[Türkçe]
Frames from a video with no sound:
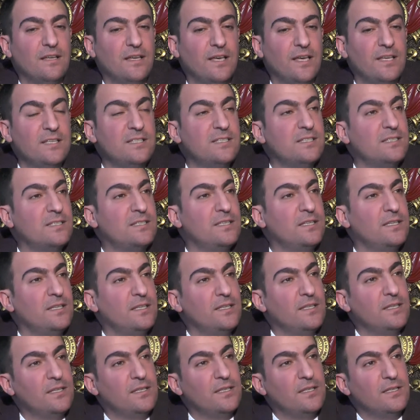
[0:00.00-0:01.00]

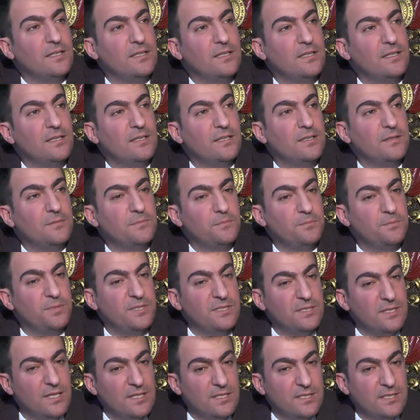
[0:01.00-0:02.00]
eski
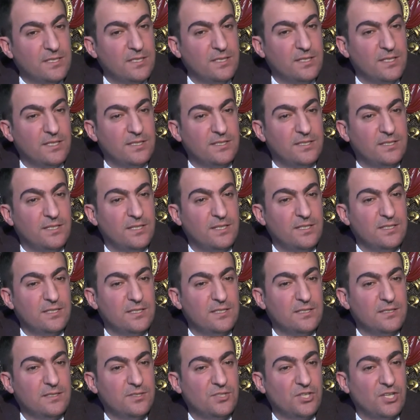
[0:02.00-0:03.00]
biz eski
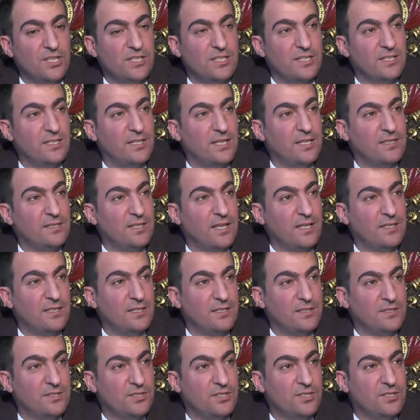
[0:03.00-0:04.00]
nesiliz. Çekirdekten
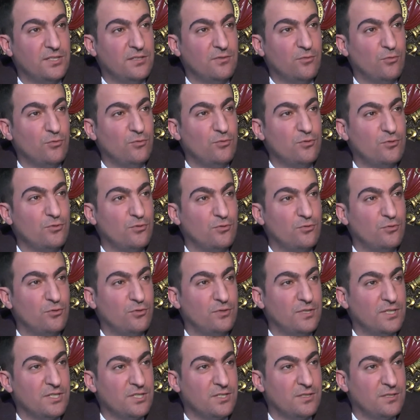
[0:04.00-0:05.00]
yetiştik.
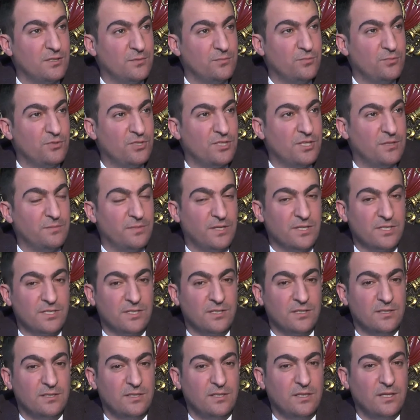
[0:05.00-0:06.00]
13-14 yaşında bu işe
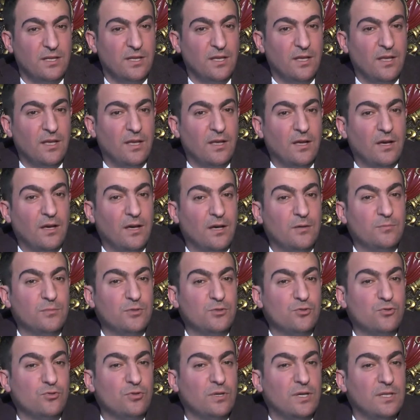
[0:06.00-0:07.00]
başladık. Ama
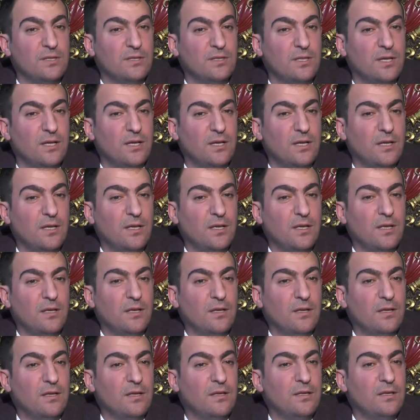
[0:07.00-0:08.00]
şu anda
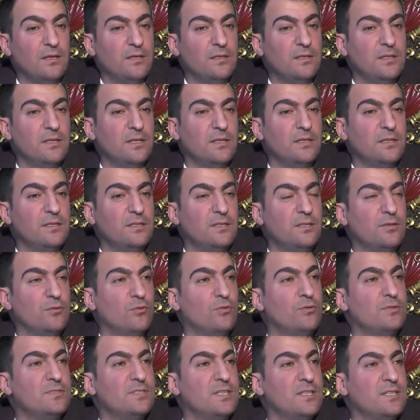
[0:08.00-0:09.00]
e, inanın ki
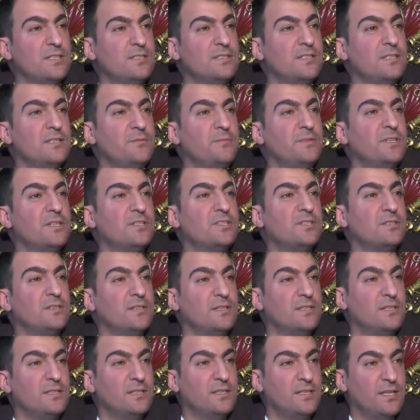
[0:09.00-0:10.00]
18-20
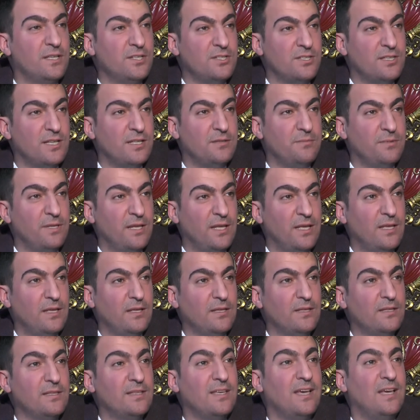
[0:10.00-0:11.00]
yaşındaki gençler bile
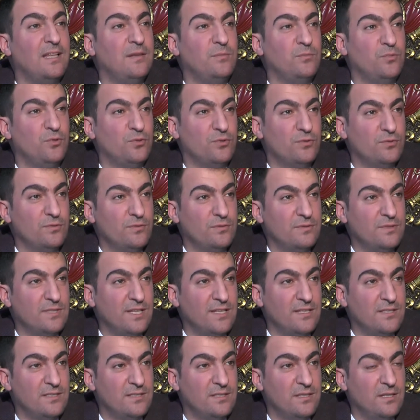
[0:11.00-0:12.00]
gelmiyor
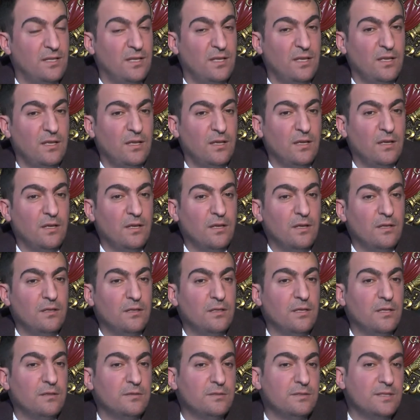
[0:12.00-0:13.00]
tekstile.
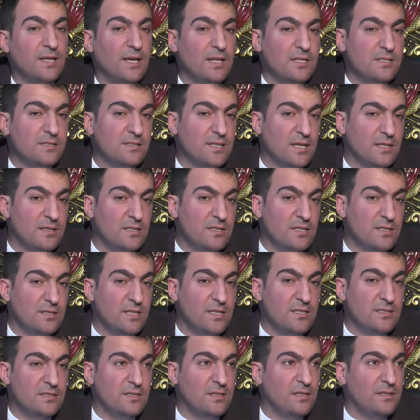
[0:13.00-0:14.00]
Ya, gerçi sadece
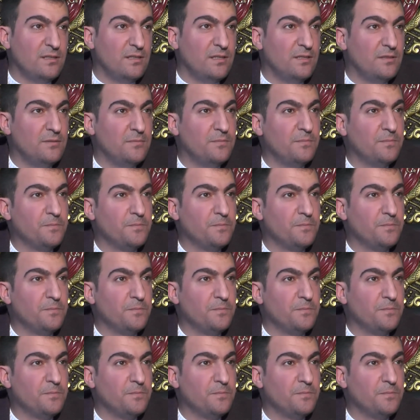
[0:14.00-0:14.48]
tekstile Pardon. değil.